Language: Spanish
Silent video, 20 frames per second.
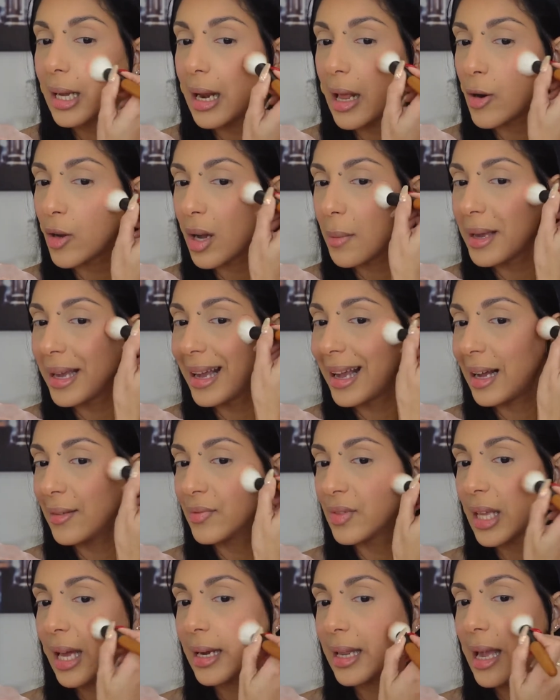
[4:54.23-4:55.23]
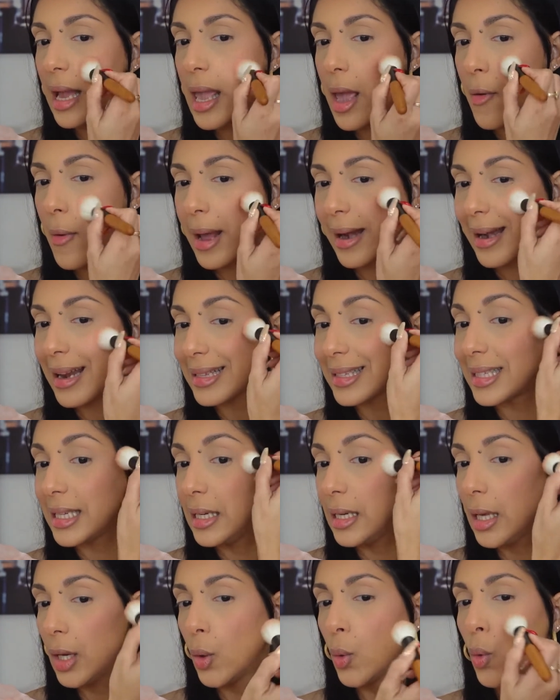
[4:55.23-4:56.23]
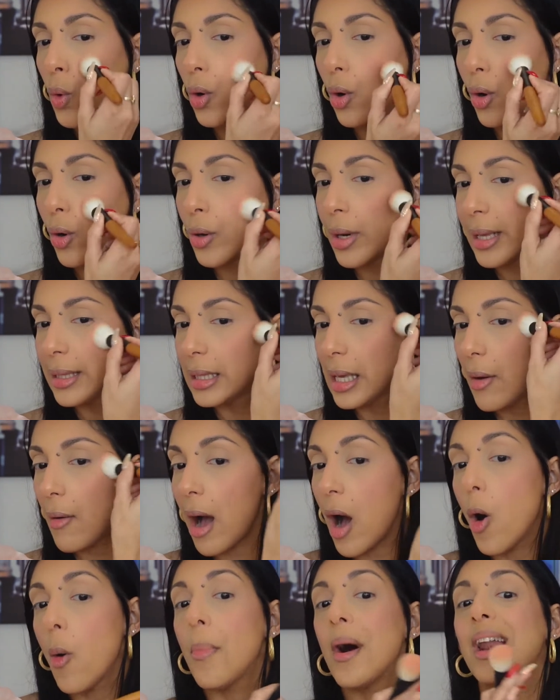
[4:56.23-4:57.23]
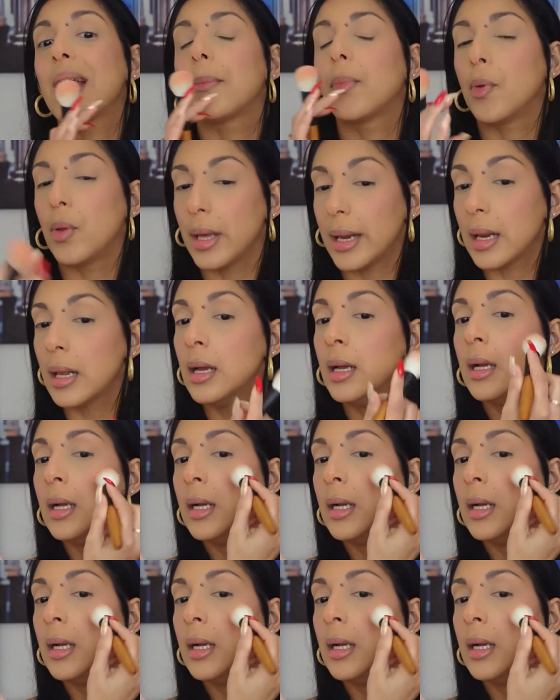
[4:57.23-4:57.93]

claro que me encantaría llevarla sin ningún colorete abajo para poder